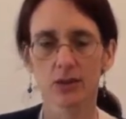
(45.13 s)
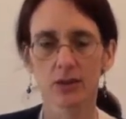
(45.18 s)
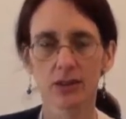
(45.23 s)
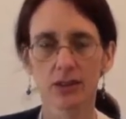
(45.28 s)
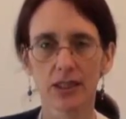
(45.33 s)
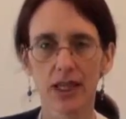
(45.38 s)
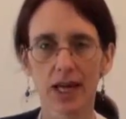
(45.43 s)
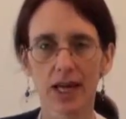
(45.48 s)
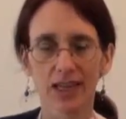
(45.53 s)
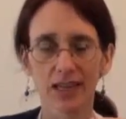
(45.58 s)

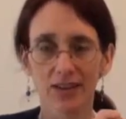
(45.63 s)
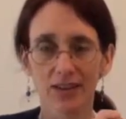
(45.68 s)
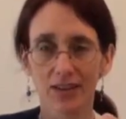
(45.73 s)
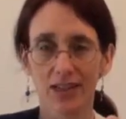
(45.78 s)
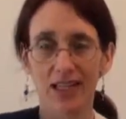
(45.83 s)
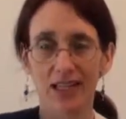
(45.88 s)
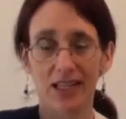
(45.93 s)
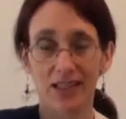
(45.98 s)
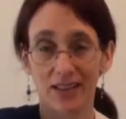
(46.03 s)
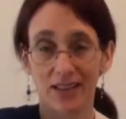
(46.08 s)
la
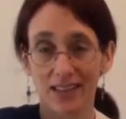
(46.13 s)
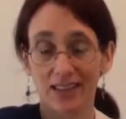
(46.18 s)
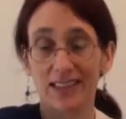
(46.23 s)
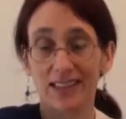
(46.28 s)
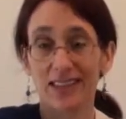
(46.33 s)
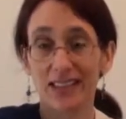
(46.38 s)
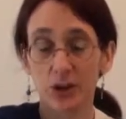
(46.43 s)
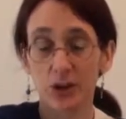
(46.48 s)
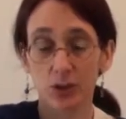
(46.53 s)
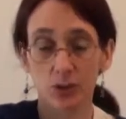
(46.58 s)

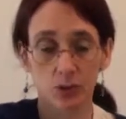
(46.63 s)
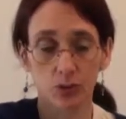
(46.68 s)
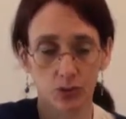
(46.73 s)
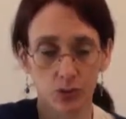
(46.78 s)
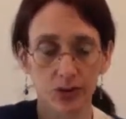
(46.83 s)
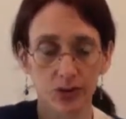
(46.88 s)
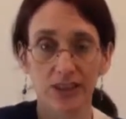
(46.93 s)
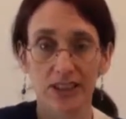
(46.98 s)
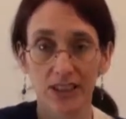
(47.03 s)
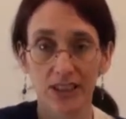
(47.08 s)
guérison,
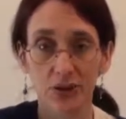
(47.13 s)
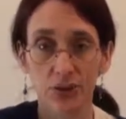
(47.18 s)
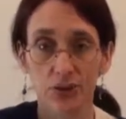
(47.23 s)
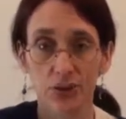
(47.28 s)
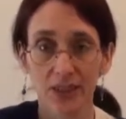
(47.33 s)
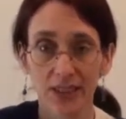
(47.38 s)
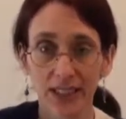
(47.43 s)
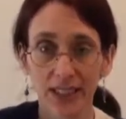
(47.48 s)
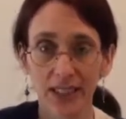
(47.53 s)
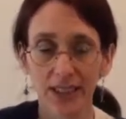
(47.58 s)
une
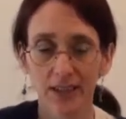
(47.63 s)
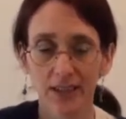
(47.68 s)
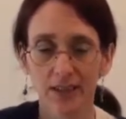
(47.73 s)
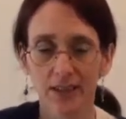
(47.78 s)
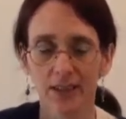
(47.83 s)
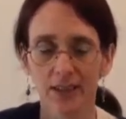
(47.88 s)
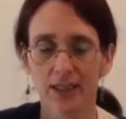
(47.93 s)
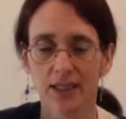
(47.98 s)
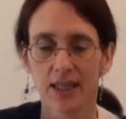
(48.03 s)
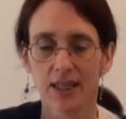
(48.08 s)
guérison réelle,
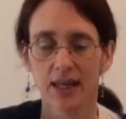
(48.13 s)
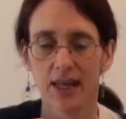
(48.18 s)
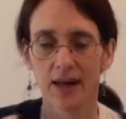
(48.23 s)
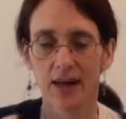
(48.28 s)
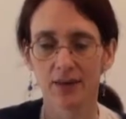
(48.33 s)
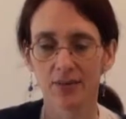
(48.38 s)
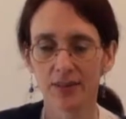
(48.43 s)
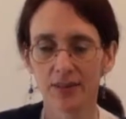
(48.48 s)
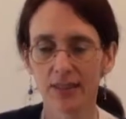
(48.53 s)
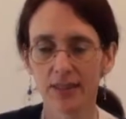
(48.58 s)

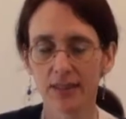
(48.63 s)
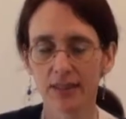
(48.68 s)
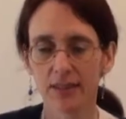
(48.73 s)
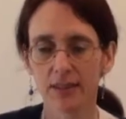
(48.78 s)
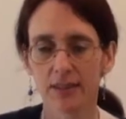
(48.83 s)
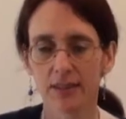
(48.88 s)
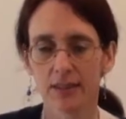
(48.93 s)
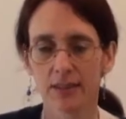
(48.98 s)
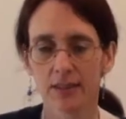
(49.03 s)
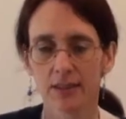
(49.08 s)

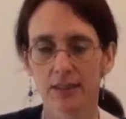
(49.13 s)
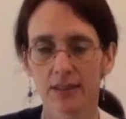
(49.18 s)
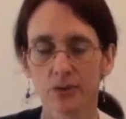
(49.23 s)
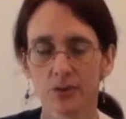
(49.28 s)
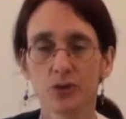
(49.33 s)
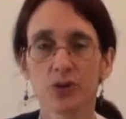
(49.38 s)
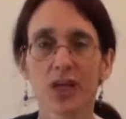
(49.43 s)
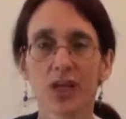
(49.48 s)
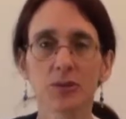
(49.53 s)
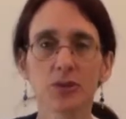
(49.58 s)
avec
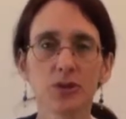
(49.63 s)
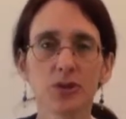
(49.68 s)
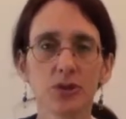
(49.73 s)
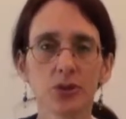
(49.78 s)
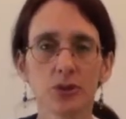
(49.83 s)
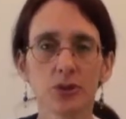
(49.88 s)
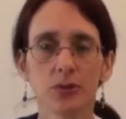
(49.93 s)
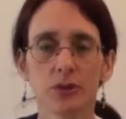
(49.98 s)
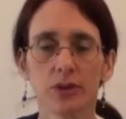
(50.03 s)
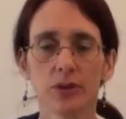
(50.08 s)
une
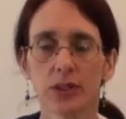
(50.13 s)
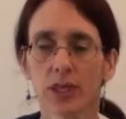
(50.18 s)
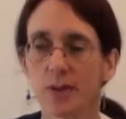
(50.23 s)
rémission.